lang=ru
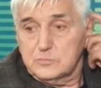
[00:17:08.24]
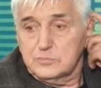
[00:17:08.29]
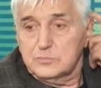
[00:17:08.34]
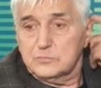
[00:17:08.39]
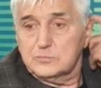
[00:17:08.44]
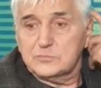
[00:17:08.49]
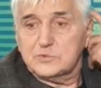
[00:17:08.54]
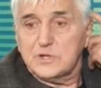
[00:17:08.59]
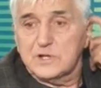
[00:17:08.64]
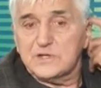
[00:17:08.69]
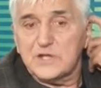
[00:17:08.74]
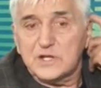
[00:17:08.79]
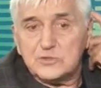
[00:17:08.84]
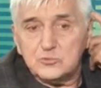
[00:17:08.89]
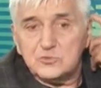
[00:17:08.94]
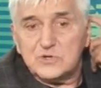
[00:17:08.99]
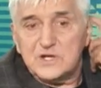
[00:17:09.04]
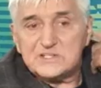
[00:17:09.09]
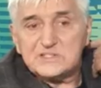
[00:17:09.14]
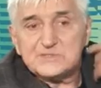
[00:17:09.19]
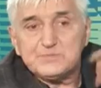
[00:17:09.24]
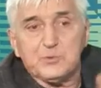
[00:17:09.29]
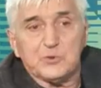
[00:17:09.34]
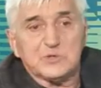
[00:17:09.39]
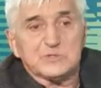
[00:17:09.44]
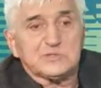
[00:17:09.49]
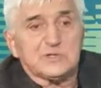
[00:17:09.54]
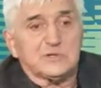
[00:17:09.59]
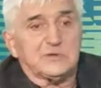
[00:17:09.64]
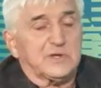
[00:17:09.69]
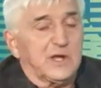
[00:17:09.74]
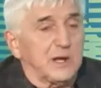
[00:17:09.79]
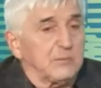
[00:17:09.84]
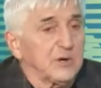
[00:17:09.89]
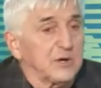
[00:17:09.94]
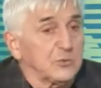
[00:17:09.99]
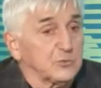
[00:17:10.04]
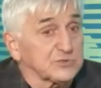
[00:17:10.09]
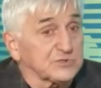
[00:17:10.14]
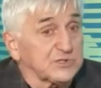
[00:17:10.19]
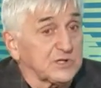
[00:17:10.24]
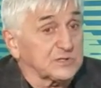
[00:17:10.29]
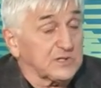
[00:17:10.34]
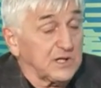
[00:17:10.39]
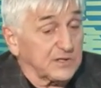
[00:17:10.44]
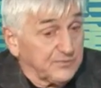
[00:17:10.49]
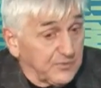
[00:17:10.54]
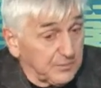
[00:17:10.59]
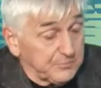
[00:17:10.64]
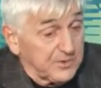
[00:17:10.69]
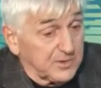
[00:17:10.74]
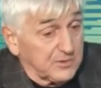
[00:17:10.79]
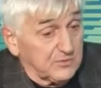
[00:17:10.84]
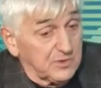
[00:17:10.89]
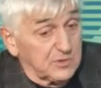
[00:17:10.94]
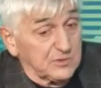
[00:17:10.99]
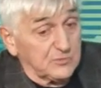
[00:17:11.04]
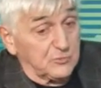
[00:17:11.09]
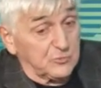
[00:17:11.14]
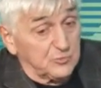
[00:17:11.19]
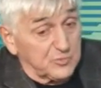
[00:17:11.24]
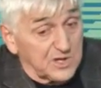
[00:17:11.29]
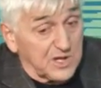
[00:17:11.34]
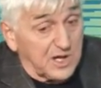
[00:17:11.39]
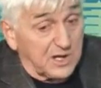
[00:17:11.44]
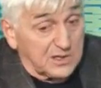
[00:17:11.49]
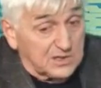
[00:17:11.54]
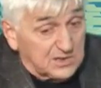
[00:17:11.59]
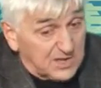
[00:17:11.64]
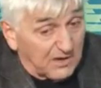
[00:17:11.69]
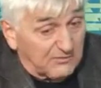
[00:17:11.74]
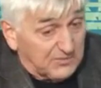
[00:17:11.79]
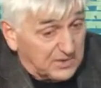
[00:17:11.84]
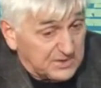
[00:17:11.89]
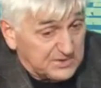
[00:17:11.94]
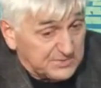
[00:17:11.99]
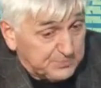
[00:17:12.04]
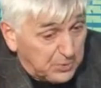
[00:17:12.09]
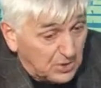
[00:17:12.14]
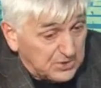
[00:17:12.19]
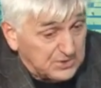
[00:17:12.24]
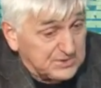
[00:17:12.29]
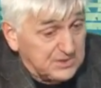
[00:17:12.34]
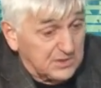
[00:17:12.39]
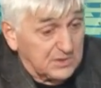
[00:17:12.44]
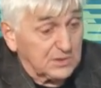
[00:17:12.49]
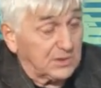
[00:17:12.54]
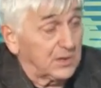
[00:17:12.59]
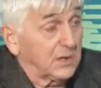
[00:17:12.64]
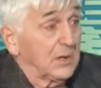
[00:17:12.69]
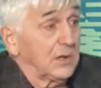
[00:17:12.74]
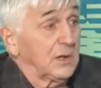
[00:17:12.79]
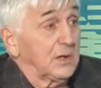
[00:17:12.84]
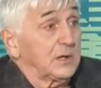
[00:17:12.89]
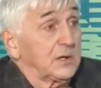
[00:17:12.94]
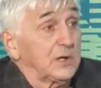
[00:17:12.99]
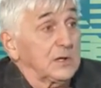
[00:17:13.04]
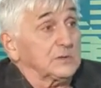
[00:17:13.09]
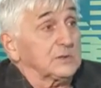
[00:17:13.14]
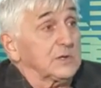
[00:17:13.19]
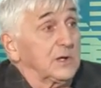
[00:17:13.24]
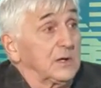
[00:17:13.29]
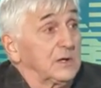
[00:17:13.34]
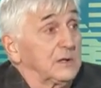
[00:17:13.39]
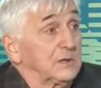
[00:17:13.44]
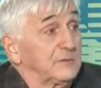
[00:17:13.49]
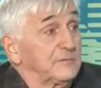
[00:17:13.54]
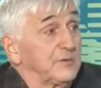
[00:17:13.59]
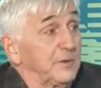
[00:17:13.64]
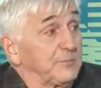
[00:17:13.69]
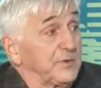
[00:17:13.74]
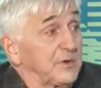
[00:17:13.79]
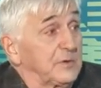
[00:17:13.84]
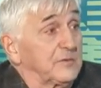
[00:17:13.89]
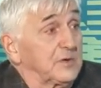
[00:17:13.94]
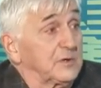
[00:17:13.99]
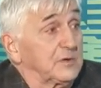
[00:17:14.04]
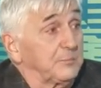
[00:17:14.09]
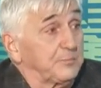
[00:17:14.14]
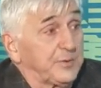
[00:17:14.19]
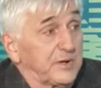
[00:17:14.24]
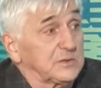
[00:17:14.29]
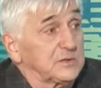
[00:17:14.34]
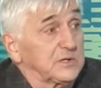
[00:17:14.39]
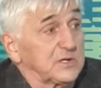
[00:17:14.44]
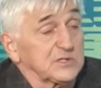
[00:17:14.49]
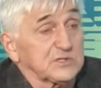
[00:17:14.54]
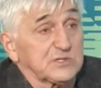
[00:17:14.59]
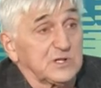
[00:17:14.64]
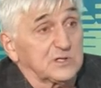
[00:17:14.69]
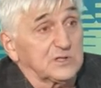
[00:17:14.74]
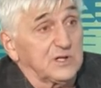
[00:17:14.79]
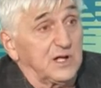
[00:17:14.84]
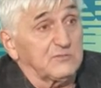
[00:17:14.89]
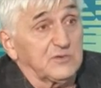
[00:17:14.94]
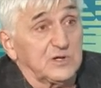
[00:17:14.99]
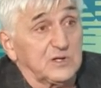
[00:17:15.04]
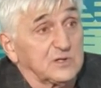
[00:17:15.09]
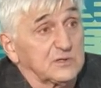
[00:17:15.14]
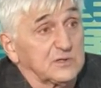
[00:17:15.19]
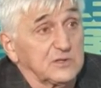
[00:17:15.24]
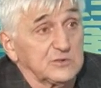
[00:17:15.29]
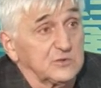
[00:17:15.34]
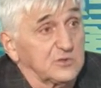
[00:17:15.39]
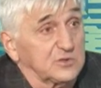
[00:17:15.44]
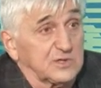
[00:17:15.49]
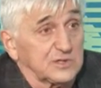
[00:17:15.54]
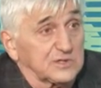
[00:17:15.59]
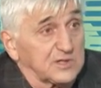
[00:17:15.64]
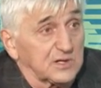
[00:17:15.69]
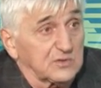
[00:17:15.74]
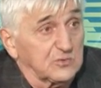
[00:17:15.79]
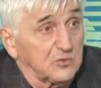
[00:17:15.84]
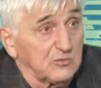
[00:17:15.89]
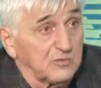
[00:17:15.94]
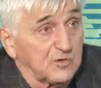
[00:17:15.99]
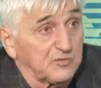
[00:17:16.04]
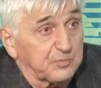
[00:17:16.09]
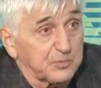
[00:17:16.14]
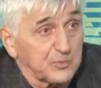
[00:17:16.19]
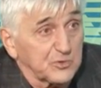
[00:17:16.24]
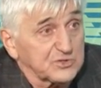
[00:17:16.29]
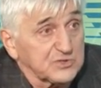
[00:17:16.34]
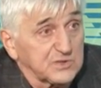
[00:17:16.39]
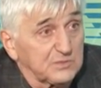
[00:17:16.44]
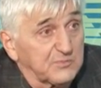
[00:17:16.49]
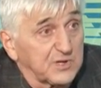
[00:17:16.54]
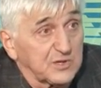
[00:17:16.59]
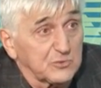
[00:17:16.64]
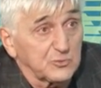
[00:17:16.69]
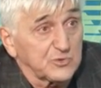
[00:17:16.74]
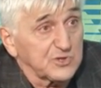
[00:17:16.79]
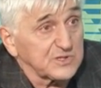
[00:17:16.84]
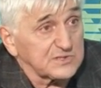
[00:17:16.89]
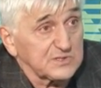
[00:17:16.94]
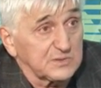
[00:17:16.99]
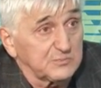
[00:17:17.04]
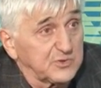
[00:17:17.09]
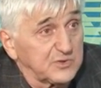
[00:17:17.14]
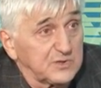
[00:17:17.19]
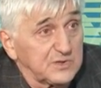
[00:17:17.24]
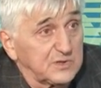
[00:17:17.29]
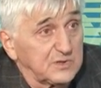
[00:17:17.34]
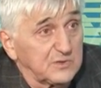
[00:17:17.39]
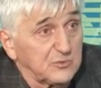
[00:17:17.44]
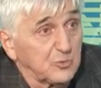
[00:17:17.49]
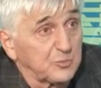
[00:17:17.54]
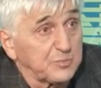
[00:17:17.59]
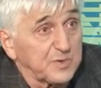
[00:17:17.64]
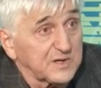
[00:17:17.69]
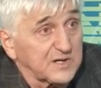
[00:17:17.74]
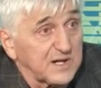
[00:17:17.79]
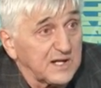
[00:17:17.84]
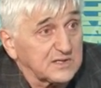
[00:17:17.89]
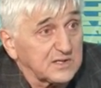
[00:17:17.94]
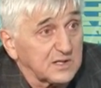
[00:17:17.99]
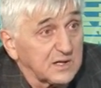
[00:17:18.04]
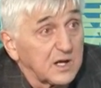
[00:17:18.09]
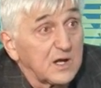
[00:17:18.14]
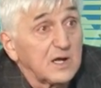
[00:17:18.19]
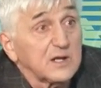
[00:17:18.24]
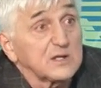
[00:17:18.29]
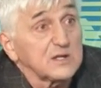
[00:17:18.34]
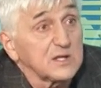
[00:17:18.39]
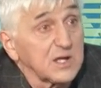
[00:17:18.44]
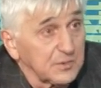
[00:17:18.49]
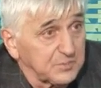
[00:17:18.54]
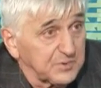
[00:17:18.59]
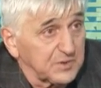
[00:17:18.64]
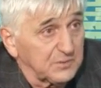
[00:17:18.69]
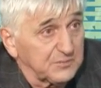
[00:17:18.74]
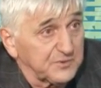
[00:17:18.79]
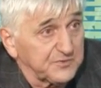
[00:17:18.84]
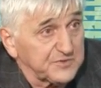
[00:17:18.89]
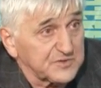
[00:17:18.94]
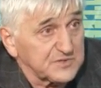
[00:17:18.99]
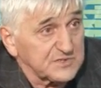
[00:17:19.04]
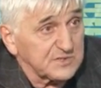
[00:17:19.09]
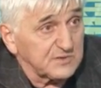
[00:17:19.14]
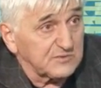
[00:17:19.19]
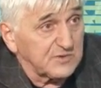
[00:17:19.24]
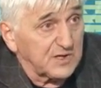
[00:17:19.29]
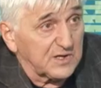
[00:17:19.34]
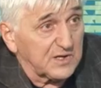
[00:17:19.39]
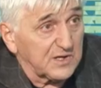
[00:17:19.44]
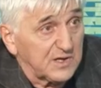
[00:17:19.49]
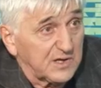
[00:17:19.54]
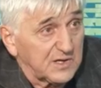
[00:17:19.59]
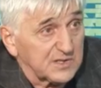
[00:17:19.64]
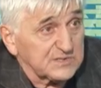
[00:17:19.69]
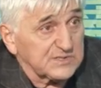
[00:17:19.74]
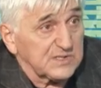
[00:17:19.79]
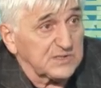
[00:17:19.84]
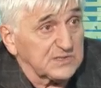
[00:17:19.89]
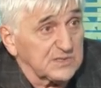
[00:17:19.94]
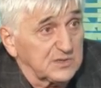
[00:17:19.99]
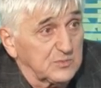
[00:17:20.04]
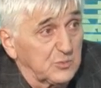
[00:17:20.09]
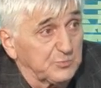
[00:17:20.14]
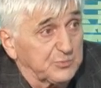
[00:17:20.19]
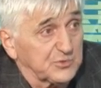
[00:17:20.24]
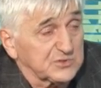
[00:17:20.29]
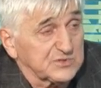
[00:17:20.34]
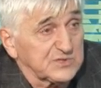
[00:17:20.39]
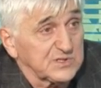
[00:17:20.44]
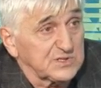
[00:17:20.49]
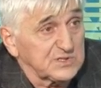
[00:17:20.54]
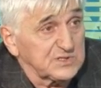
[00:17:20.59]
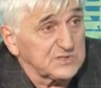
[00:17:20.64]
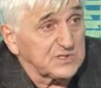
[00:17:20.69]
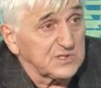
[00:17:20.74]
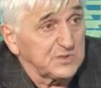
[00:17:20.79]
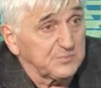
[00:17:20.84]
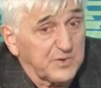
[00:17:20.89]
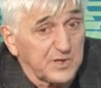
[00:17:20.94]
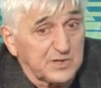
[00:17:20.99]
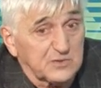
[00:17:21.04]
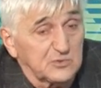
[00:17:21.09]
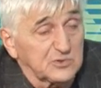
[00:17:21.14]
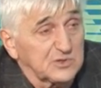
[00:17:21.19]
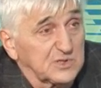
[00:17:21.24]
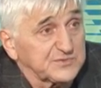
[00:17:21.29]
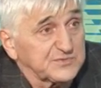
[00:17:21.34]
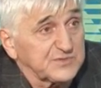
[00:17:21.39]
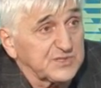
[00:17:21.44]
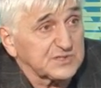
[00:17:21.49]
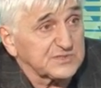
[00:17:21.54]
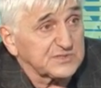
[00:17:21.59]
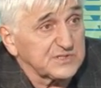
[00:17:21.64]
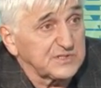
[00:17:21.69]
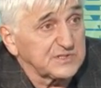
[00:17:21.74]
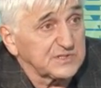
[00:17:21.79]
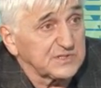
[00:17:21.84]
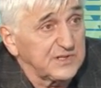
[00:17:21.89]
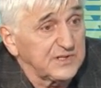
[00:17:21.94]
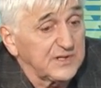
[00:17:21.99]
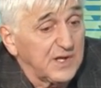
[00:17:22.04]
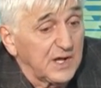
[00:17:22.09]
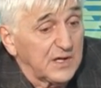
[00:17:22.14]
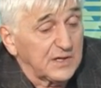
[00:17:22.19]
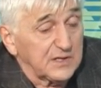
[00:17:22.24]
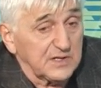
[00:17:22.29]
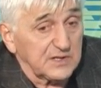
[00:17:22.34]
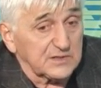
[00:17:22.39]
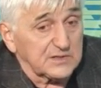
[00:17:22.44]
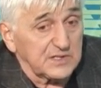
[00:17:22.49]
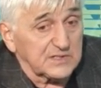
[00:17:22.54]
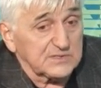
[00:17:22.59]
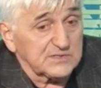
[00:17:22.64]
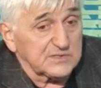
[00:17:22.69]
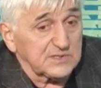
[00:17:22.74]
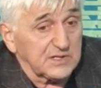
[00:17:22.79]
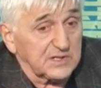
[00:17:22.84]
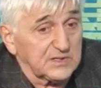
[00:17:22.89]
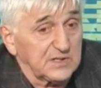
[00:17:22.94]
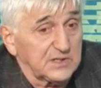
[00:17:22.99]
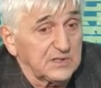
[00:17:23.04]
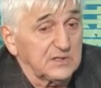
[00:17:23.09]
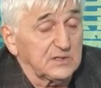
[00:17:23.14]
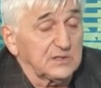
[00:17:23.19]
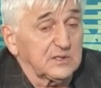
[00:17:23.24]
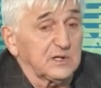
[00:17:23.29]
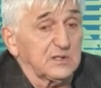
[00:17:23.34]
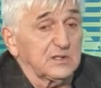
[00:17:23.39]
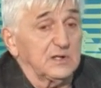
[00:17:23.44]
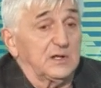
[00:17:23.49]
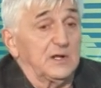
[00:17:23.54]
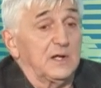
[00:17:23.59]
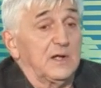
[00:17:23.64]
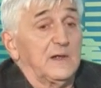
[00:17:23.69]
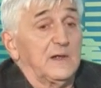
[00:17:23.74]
да нет у нас спонсоров. Я могу сказать, во-первых, у меня главный спонсор – это, во-первых, поддержка, главное, это идет от Орлова. В прошлом году, если бы не губернатор, не было бы фестиваля. За это ему просто низкий поклон от всех зрителей и от нас и так далее, и так далее.